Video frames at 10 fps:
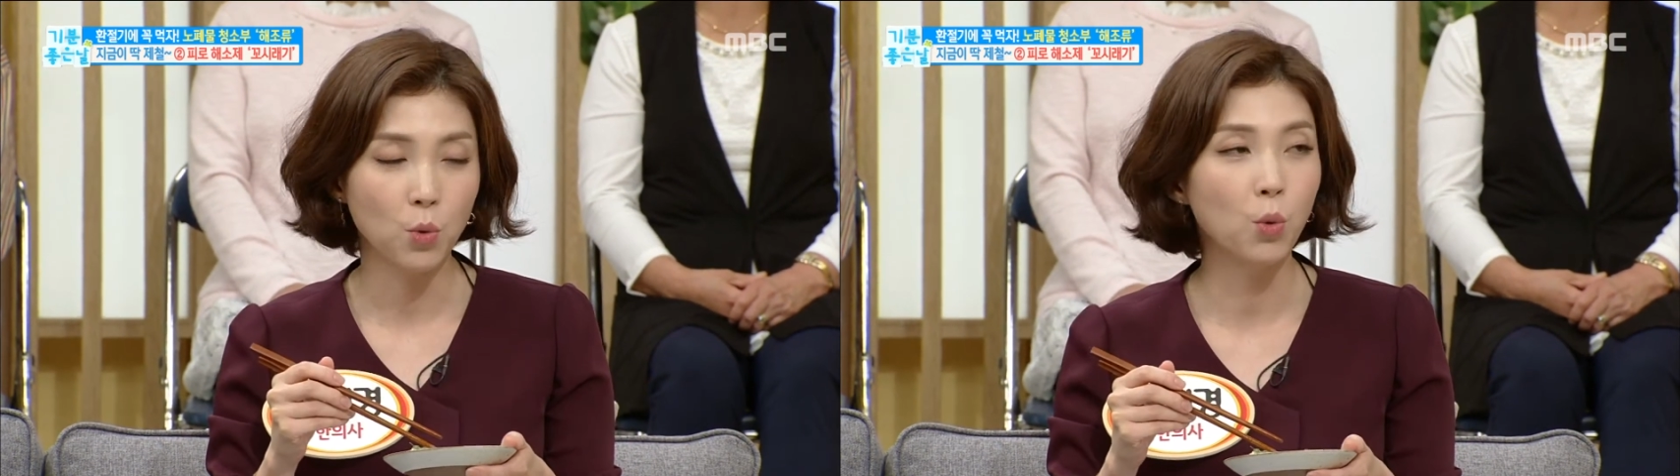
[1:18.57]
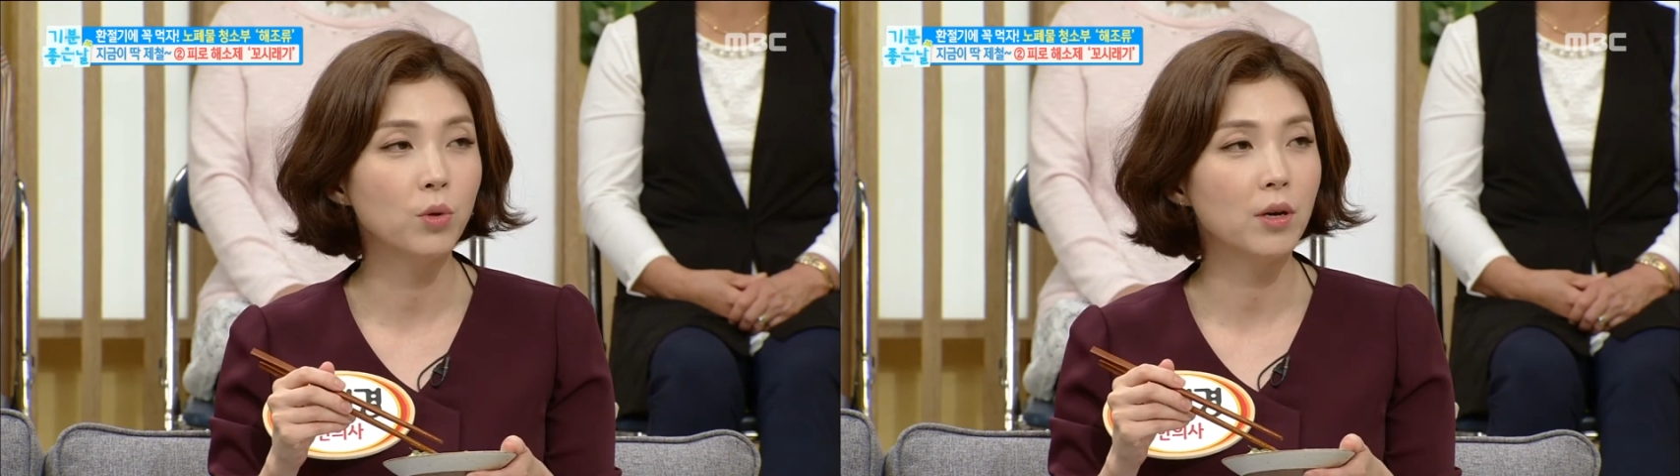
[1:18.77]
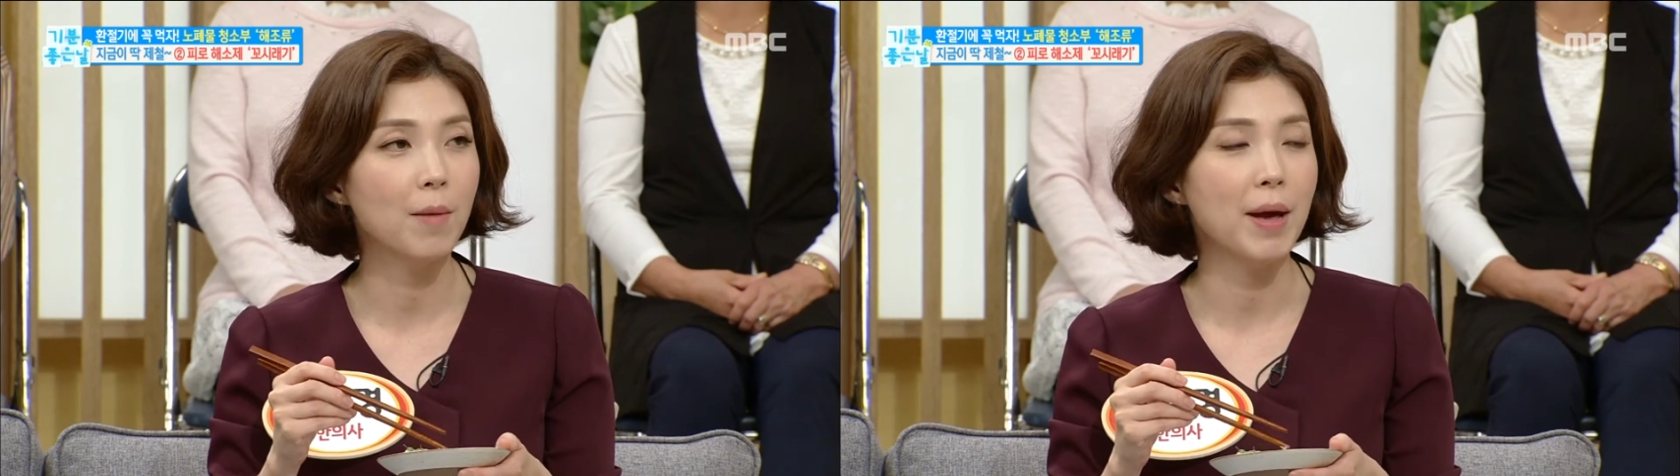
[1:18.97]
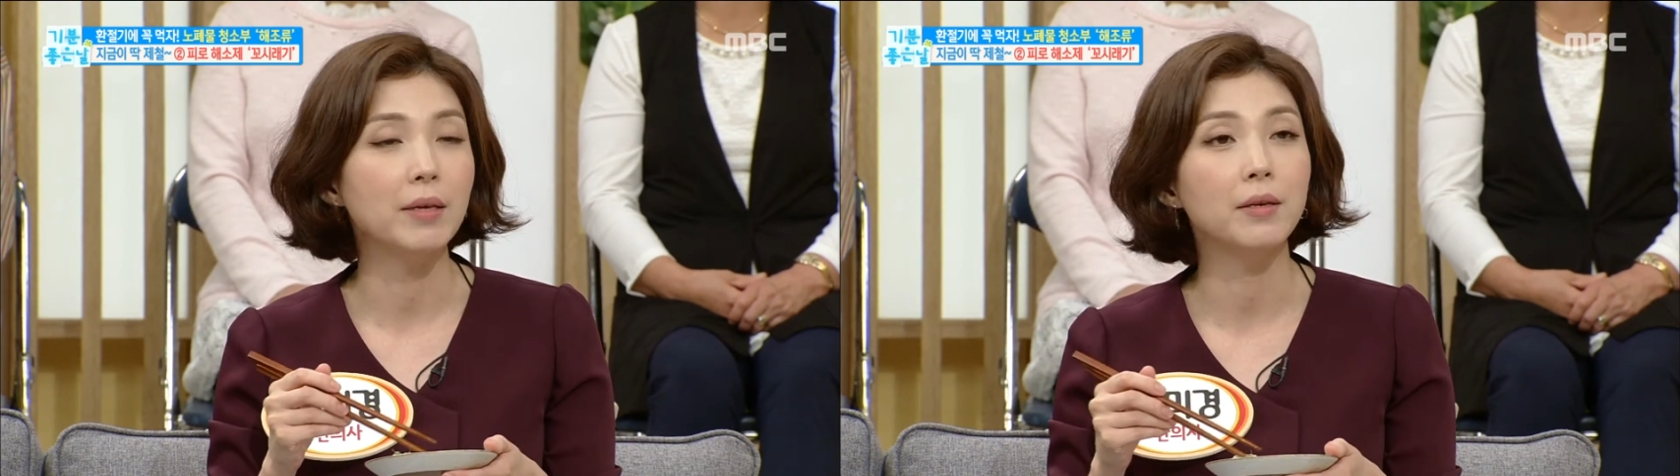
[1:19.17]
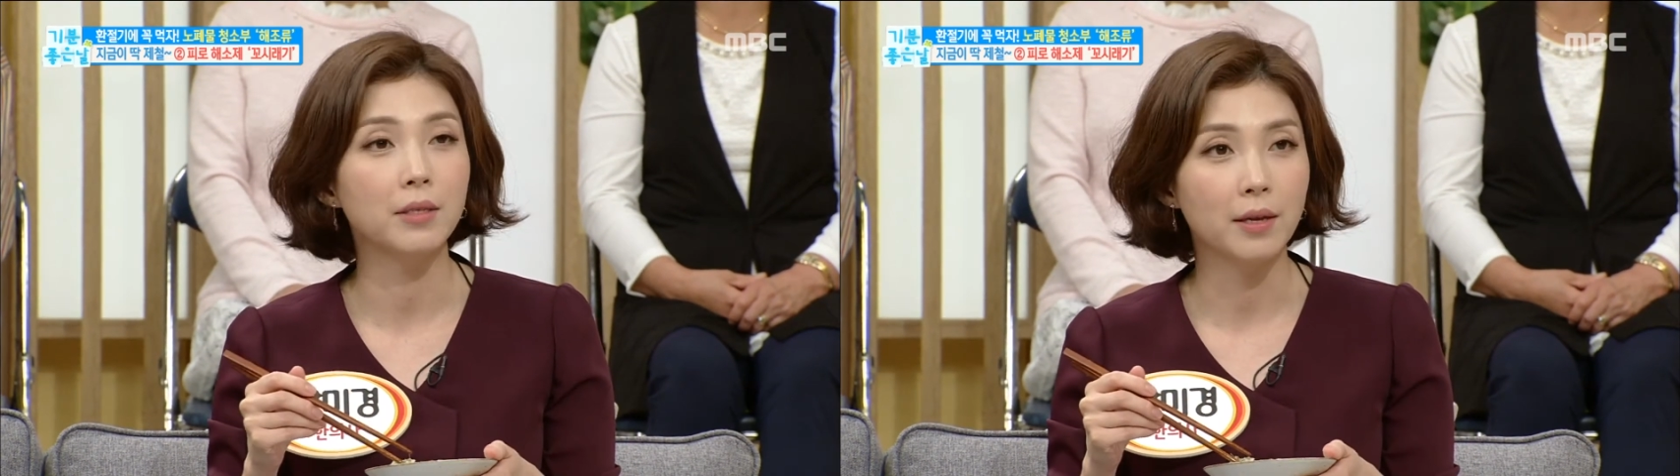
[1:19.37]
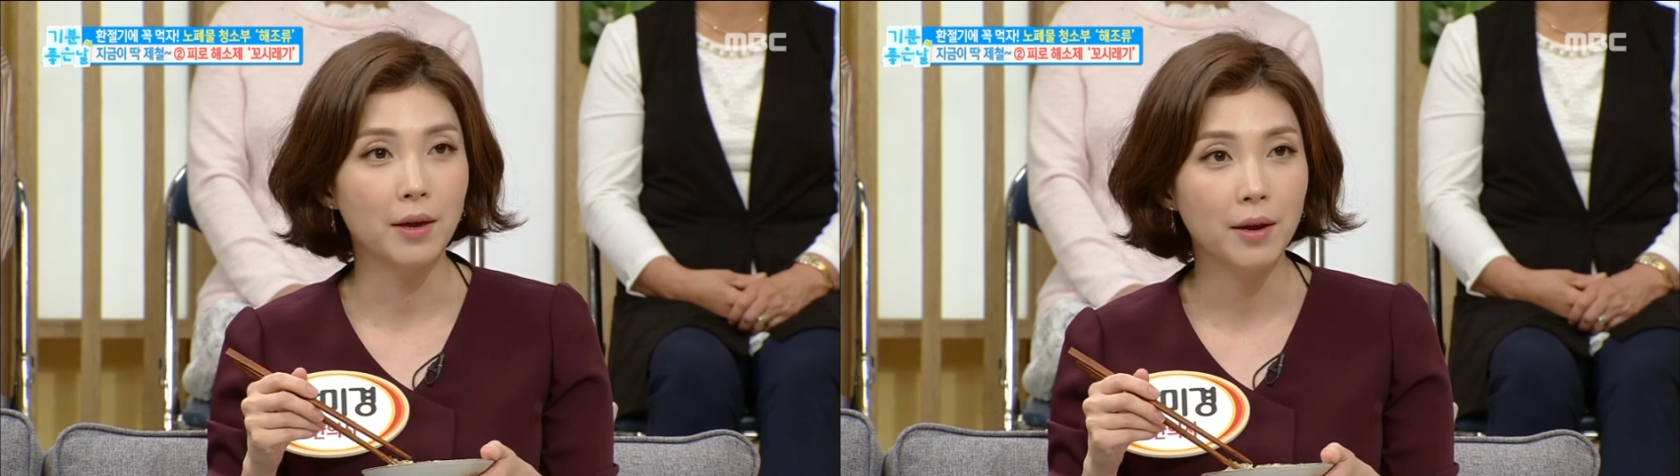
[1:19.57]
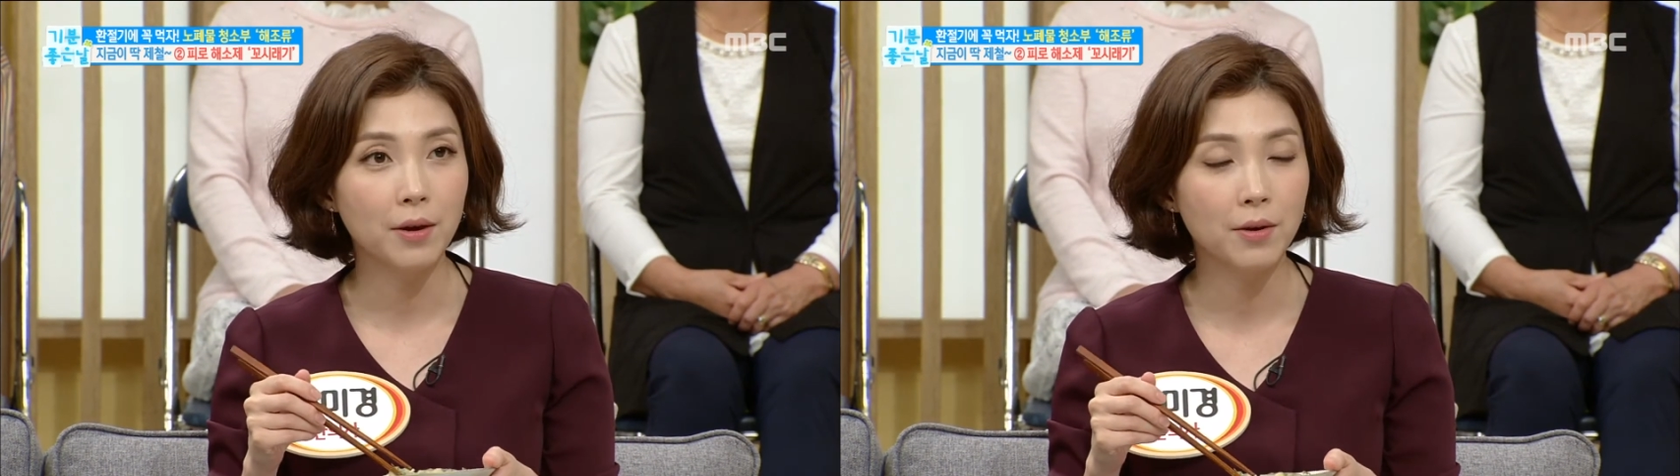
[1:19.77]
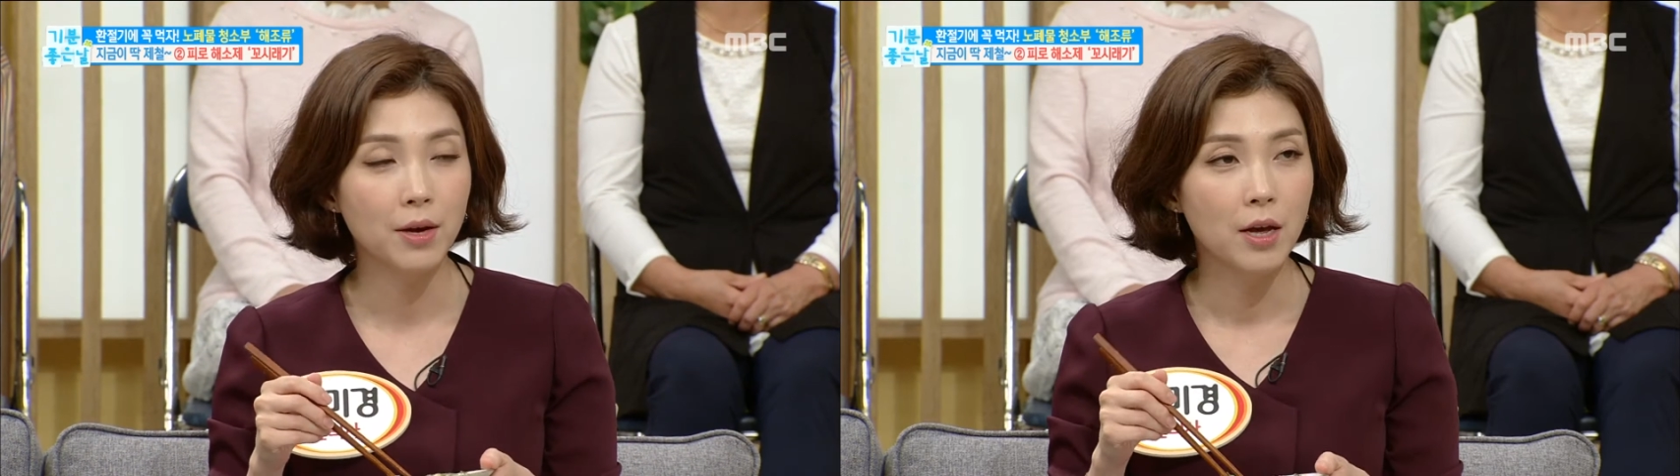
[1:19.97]
요오드가 많이
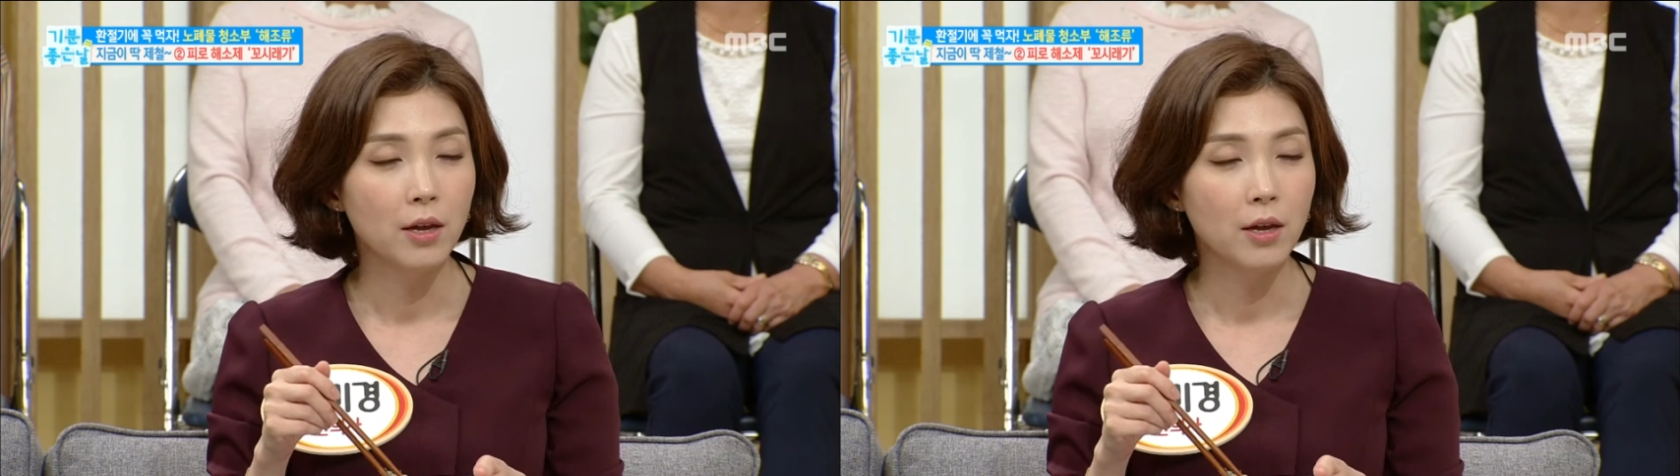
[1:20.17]
있잖아요.